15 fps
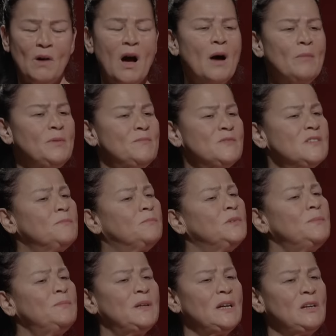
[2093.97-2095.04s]
Abim
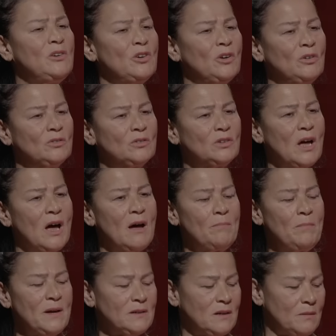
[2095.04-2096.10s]
zıplayıp geliyor.
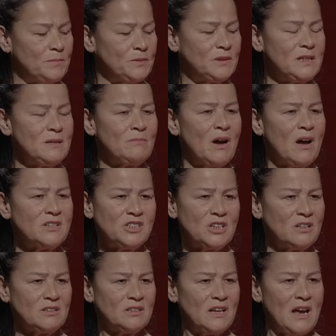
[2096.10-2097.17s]
Daha ben kapıdayım.
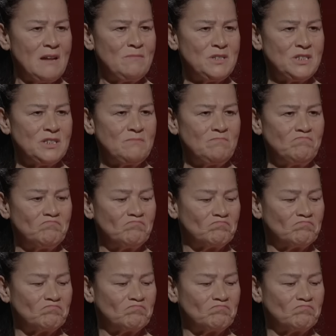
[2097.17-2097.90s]
Açarık gelmişim.